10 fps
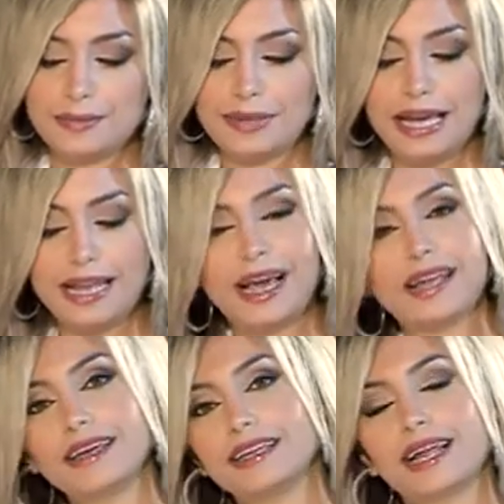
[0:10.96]

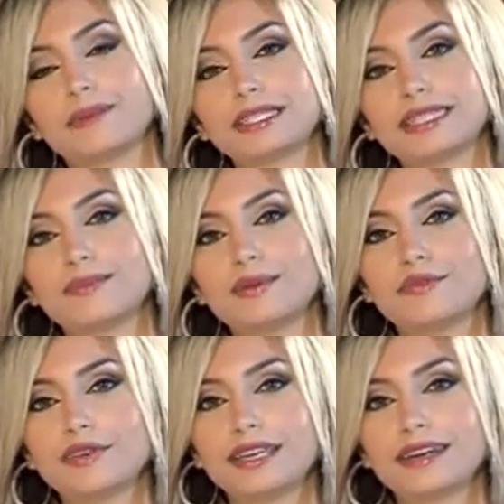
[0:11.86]
بهالحلقة اللي عم نستقبل
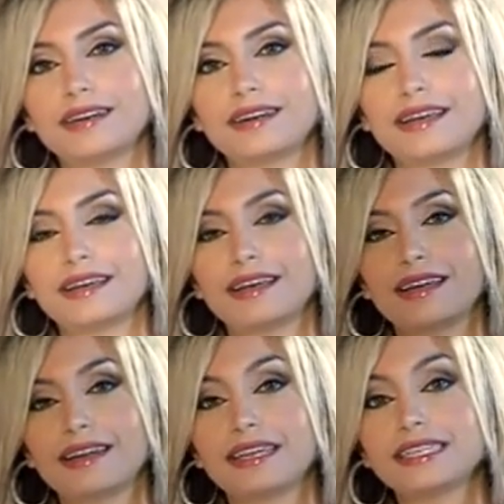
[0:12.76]
فيها آه،
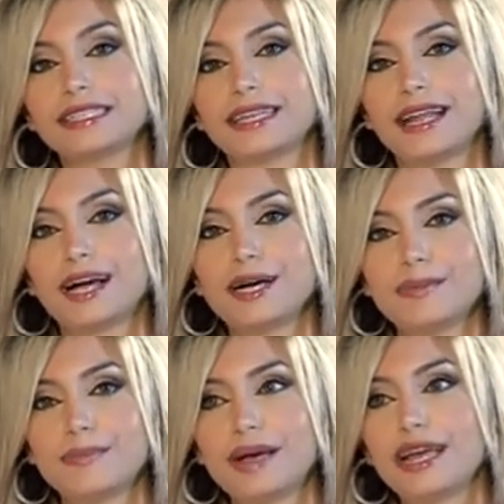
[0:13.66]
الرئيس
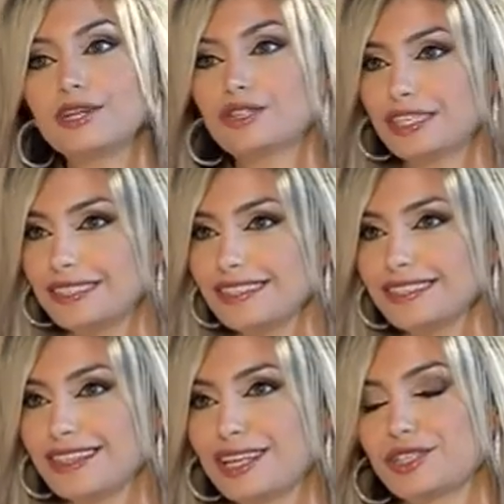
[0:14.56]
العام
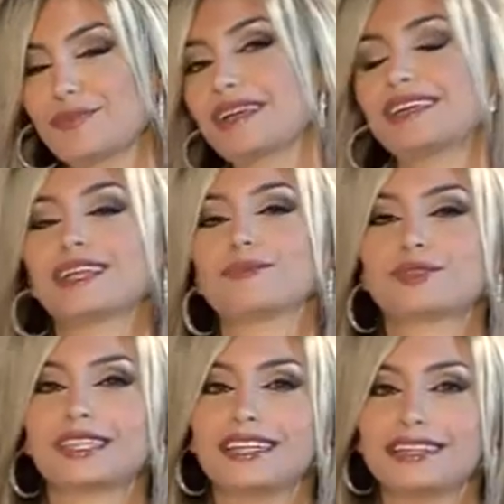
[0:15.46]
الجديد لجمعية
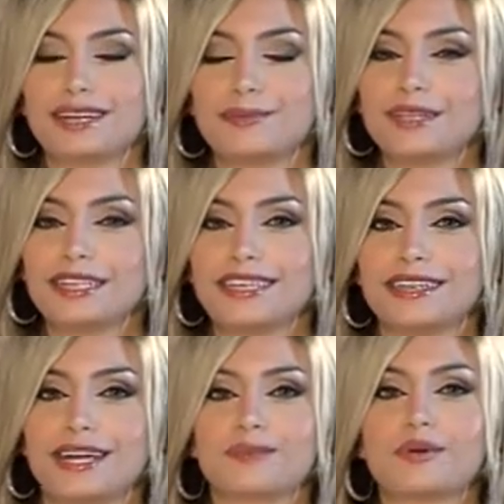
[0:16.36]
المرسلين
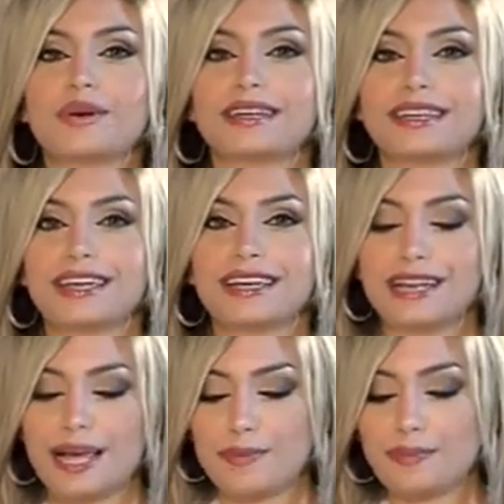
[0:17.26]
اللبنانيين الموارنة
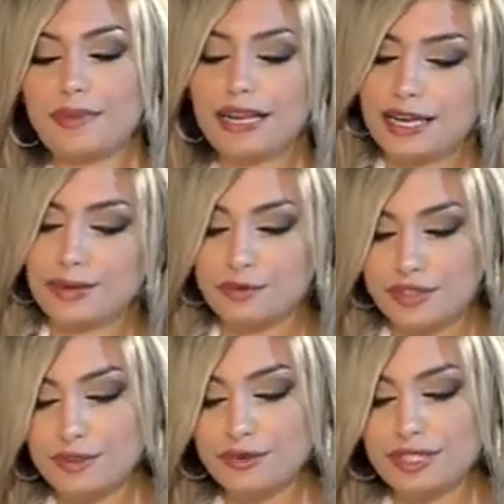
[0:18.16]
الأب مالك أبو
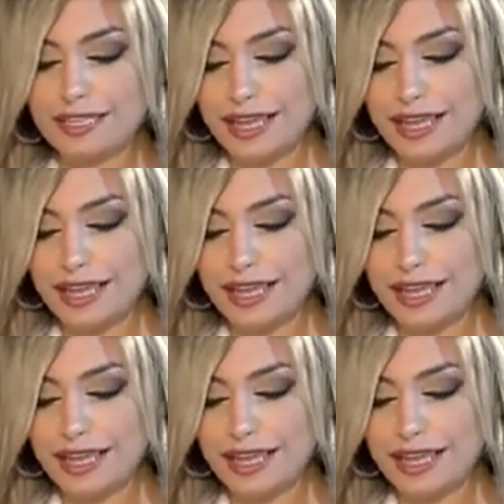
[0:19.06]
طانوس